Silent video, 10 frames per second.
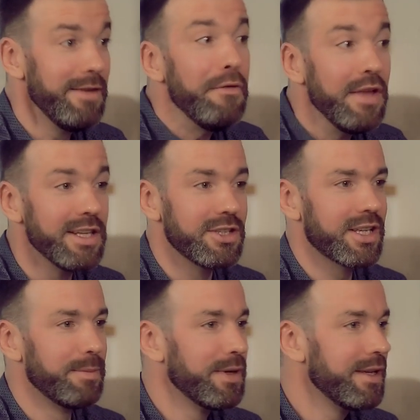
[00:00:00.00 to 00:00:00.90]
и
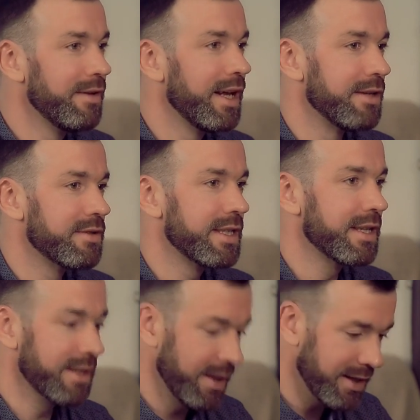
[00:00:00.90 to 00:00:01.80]
фенечки появляются. И
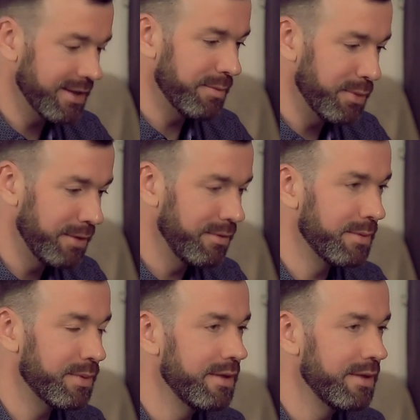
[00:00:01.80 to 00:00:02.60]
когда, когда появились...